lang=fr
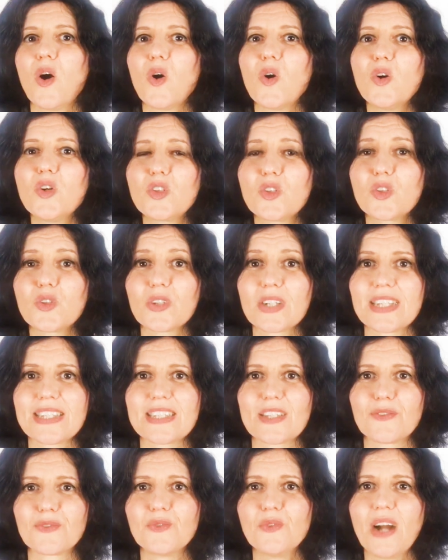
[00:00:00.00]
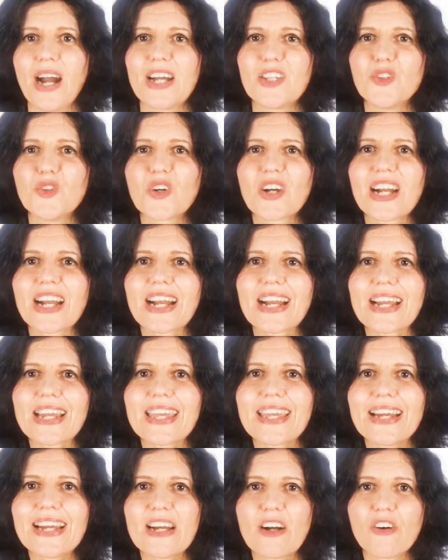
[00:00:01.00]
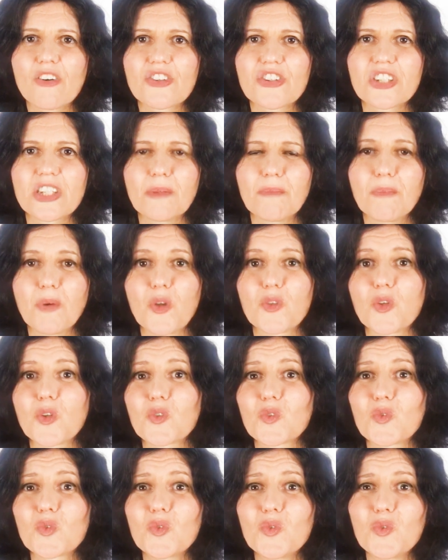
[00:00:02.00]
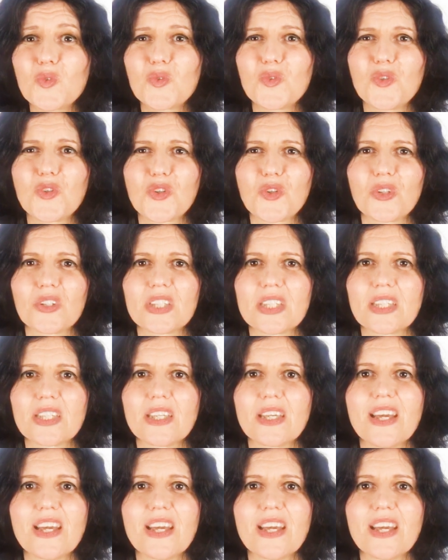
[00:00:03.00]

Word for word: autorisez-vous à ne rien ranger pendant toute une journée,